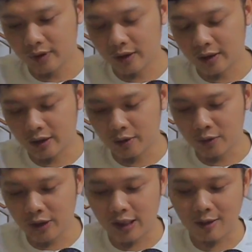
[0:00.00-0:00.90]
ya
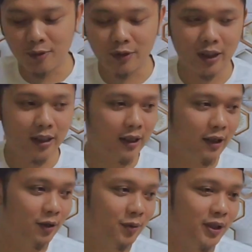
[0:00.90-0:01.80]
tentunya nggak mungkin ya
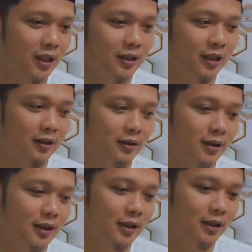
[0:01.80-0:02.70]
kalau misalnya
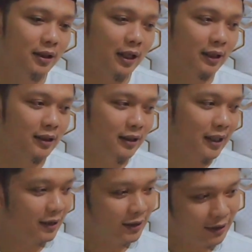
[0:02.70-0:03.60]
ngaji
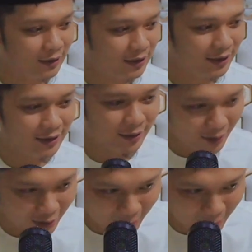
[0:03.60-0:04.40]
yang sistemnya